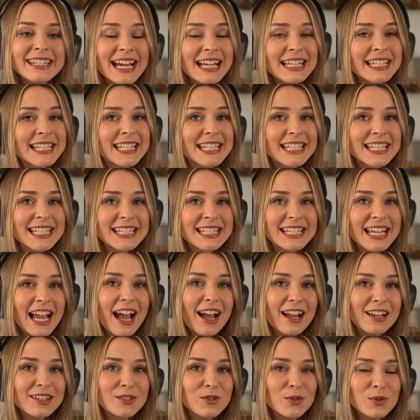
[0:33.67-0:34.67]
das ist
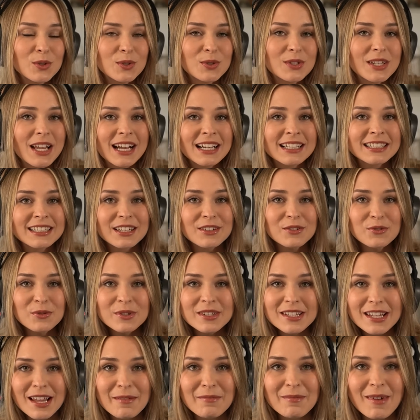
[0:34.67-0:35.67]
ja sozusagen dann
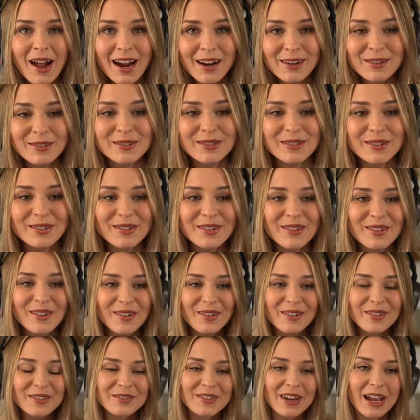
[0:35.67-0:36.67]
unser Makoto.
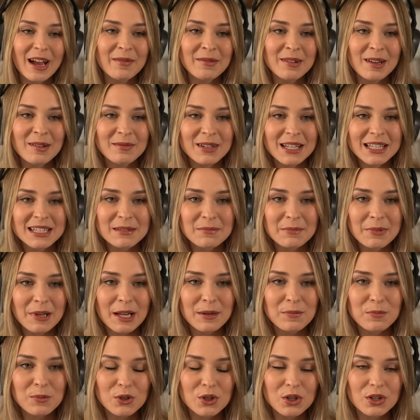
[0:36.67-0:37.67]
Und wir haben ja im letzten
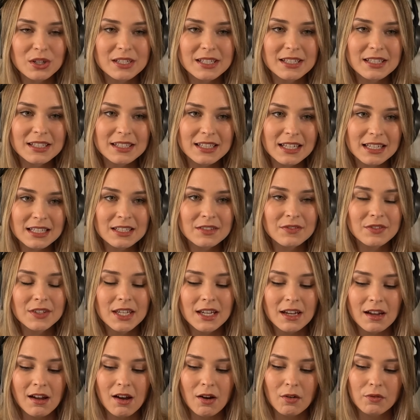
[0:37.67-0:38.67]
Part beschlossen, dass
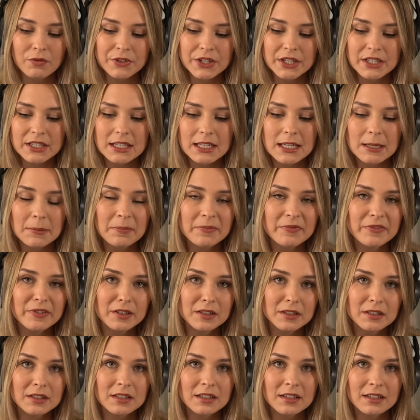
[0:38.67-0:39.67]
wir auf den
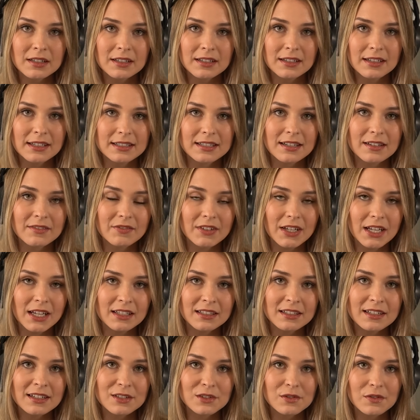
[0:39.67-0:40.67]
Gipfel klettern
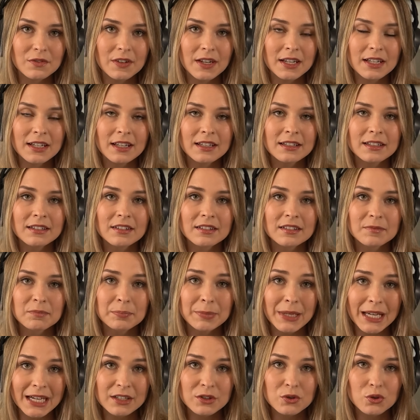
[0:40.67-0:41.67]
werden. Also wir werden eine
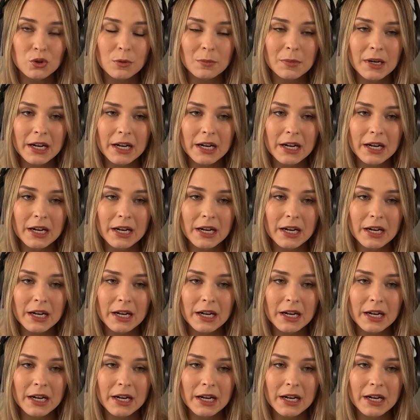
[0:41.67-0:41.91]
Bergtour